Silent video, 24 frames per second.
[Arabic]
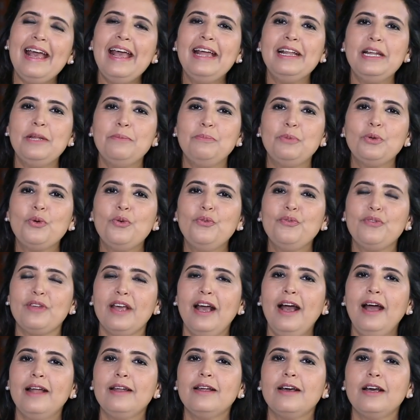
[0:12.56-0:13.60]
أهلا بكم في
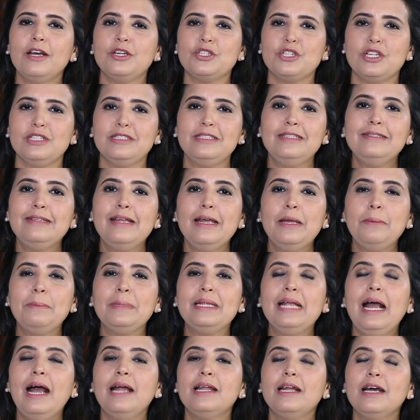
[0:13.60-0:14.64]
حلقة جديدة
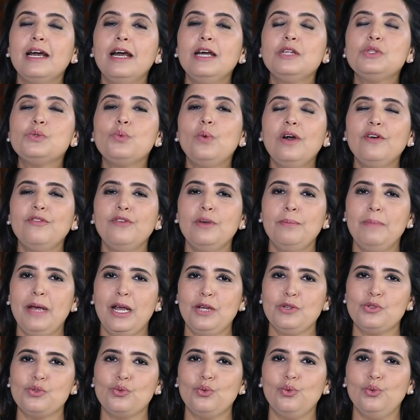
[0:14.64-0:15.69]
من حلقات وقفة مع
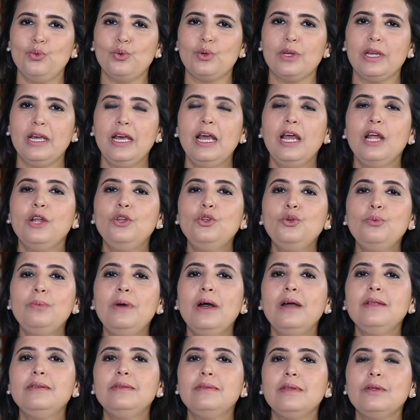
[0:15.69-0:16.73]
السلوك اليوم
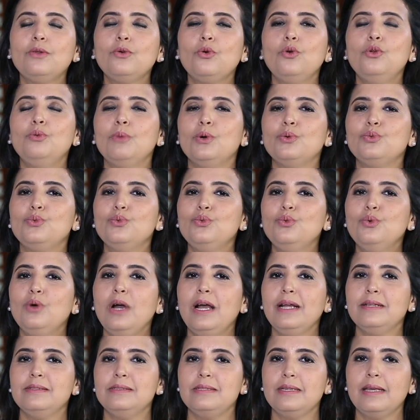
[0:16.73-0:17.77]
غنطرقوا
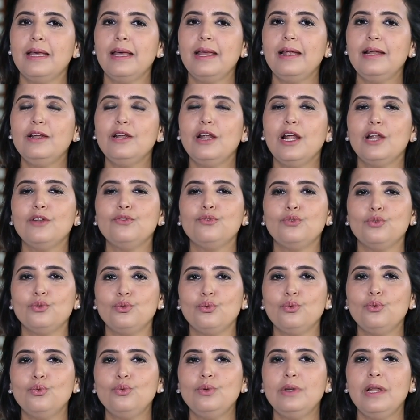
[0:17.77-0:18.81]
الموضوع ديال
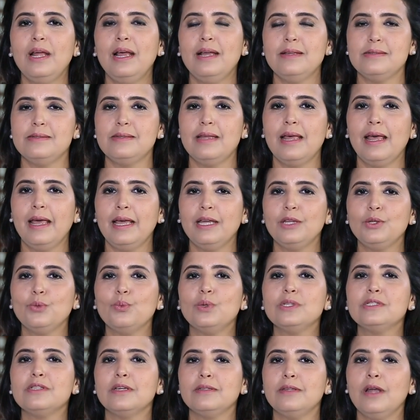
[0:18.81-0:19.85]
الفضول الزائد
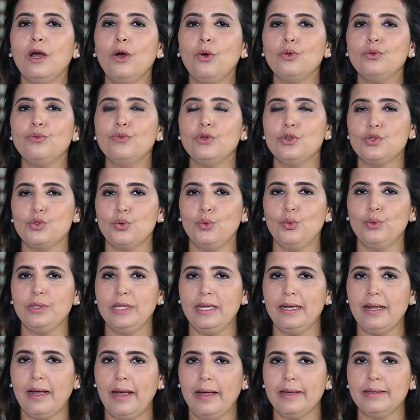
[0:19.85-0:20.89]
والتدخل في شؤون
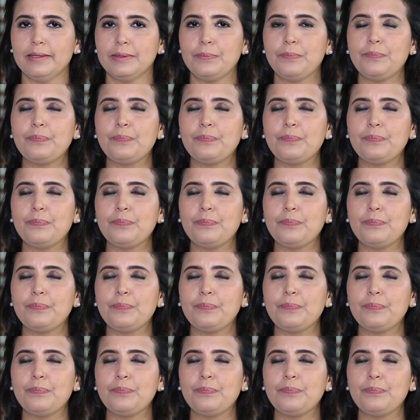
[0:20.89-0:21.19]
الغير